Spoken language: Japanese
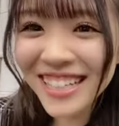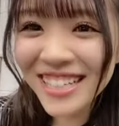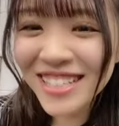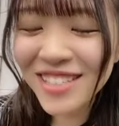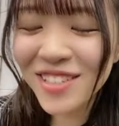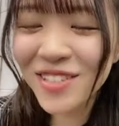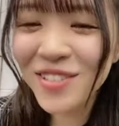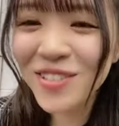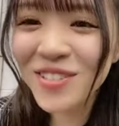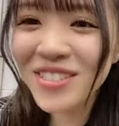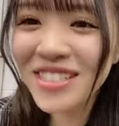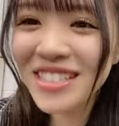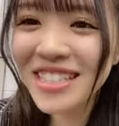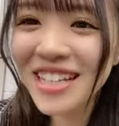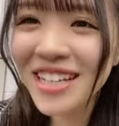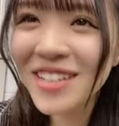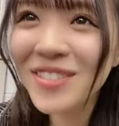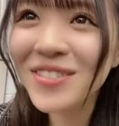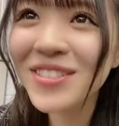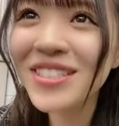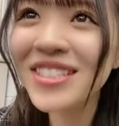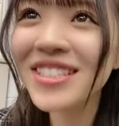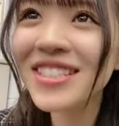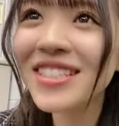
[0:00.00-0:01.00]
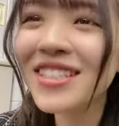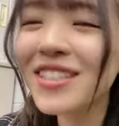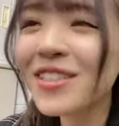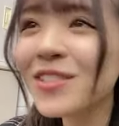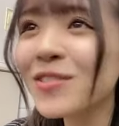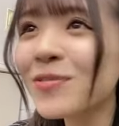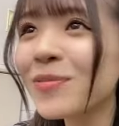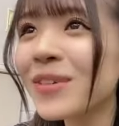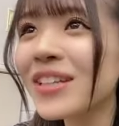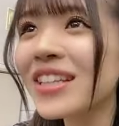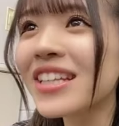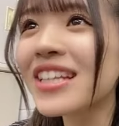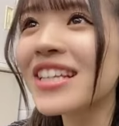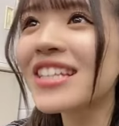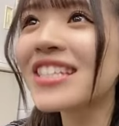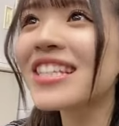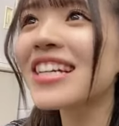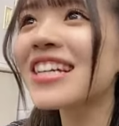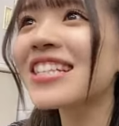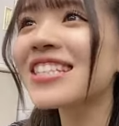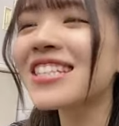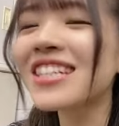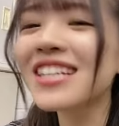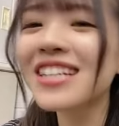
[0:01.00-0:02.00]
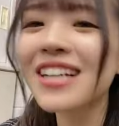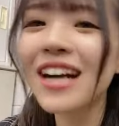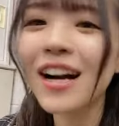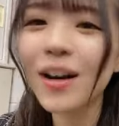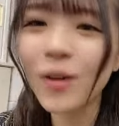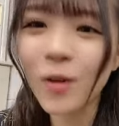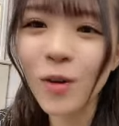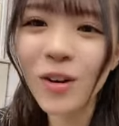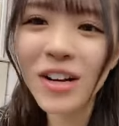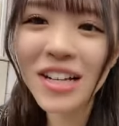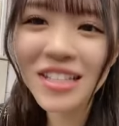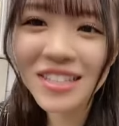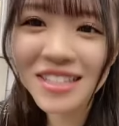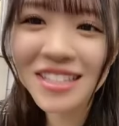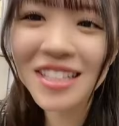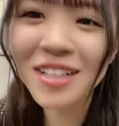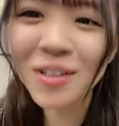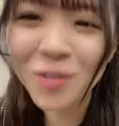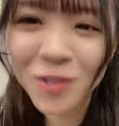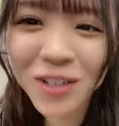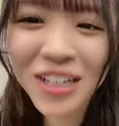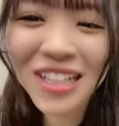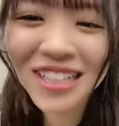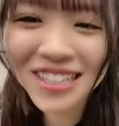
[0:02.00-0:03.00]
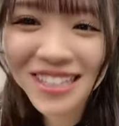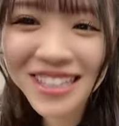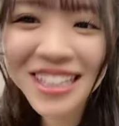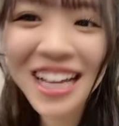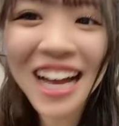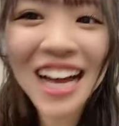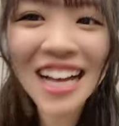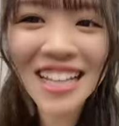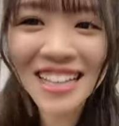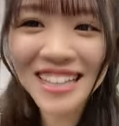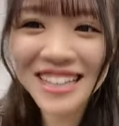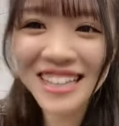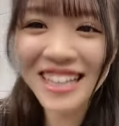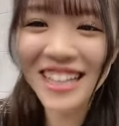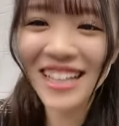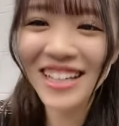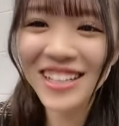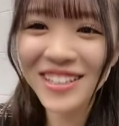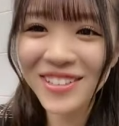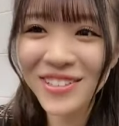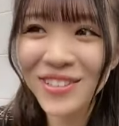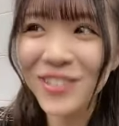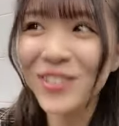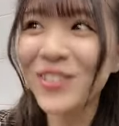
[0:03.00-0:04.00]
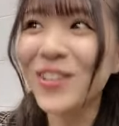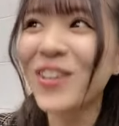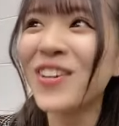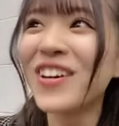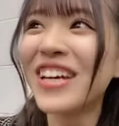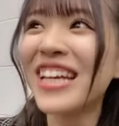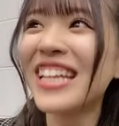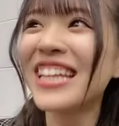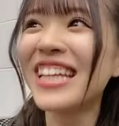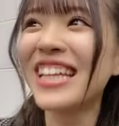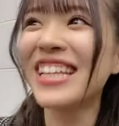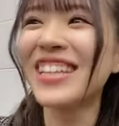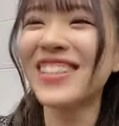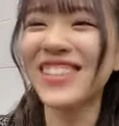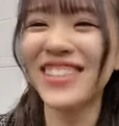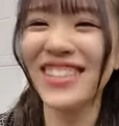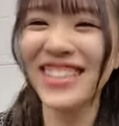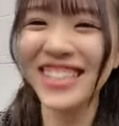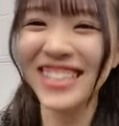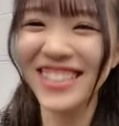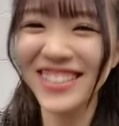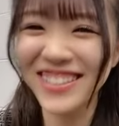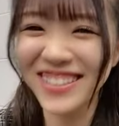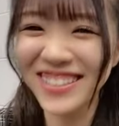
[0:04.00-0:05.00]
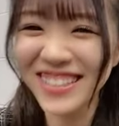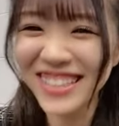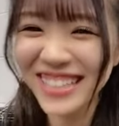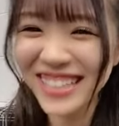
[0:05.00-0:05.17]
その時代を知ってるマネージャーさんが「濃かった濃かった」って小声で言ってる